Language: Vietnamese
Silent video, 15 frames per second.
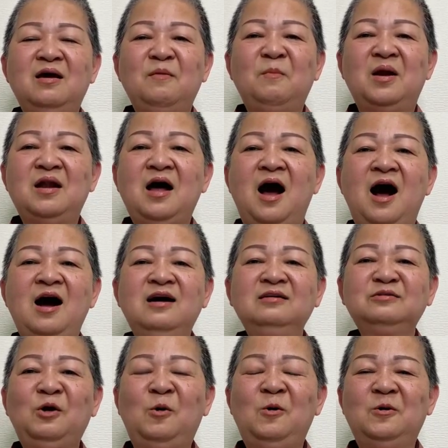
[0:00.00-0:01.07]
mình hơn
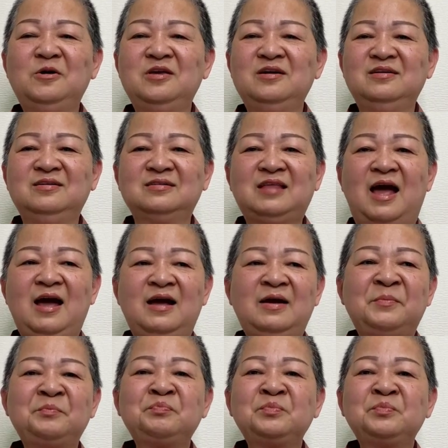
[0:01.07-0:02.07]
thua với người ta